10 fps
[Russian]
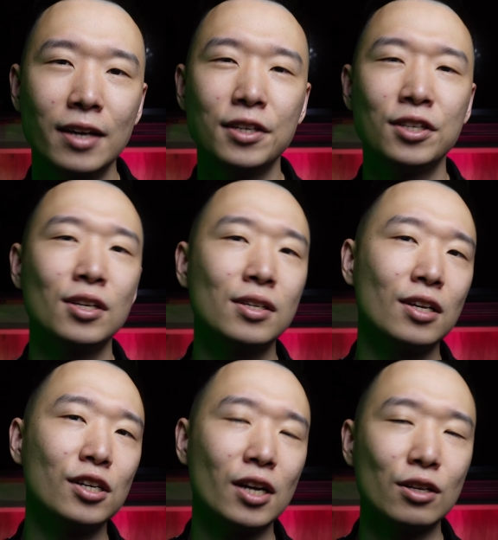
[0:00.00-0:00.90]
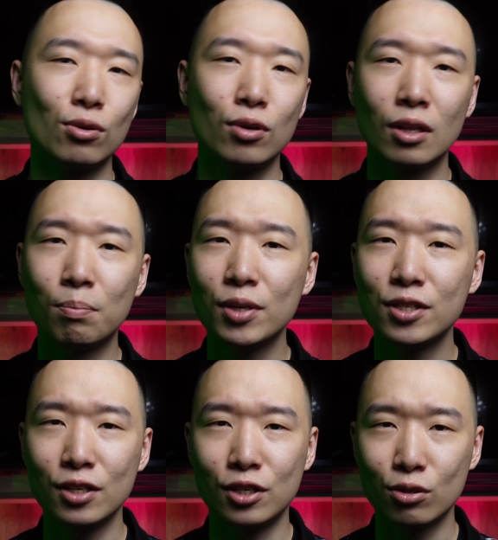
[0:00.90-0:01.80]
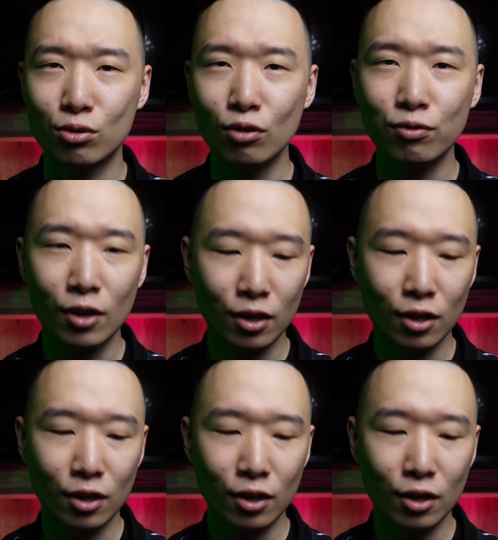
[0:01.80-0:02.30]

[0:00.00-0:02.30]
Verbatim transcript: Эти часы заряжаются около 5 часов